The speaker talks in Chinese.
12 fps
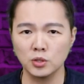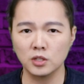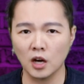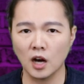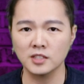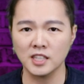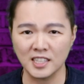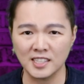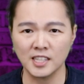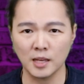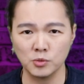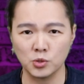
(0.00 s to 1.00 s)
Good Cause
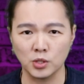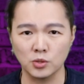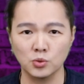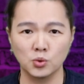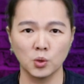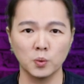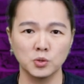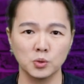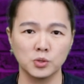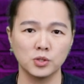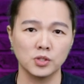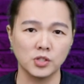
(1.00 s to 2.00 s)
Exemption，中文
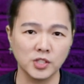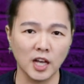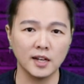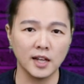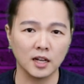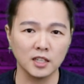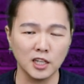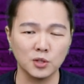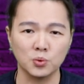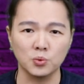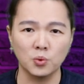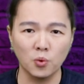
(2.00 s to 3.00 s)
就是善良意
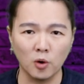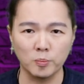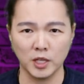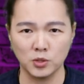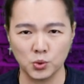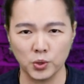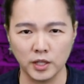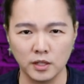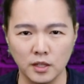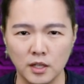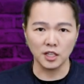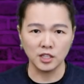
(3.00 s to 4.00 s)
图豁免权，
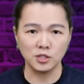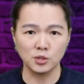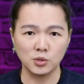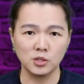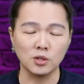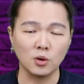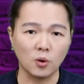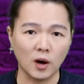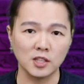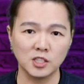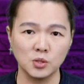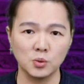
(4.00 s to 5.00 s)
意思就是
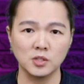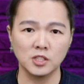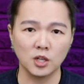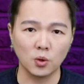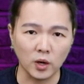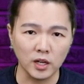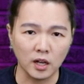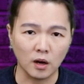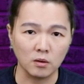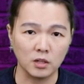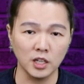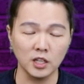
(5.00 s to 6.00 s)
华盛顿这些官
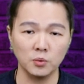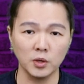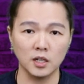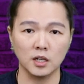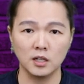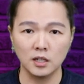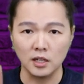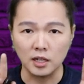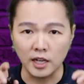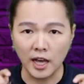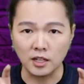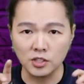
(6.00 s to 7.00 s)
僚可以为了
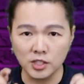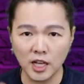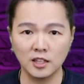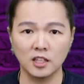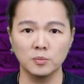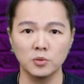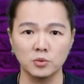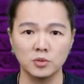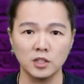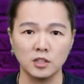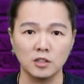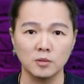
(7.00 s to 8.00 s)
良善的目
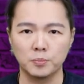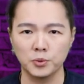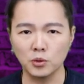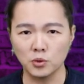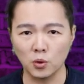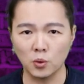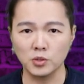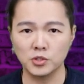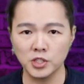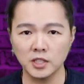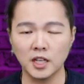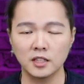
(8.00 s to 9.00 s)
的，不用透过
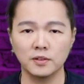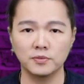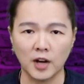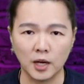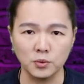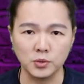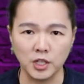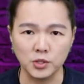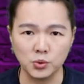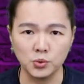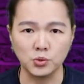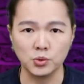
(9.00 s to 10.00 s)
正当的法律程
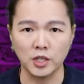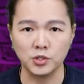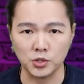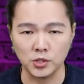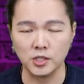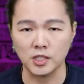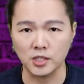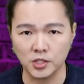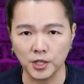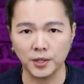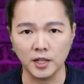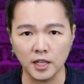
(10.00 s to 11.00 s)
序就来执行
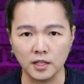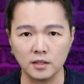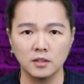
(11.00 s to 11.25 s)
政令。